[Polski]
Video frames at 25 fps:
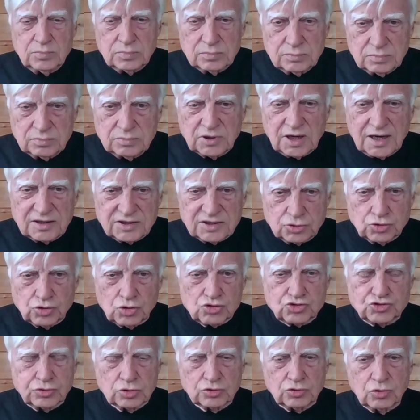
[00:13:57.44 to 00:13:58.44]
I Lazar
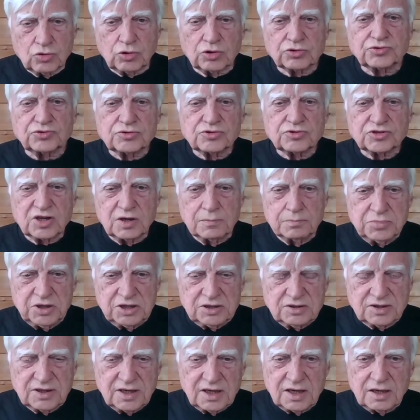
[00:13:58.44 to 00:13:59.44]
opowiedział się
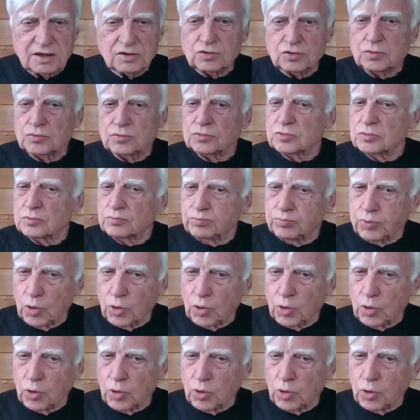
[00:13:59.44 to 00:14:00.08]
za śmiercią.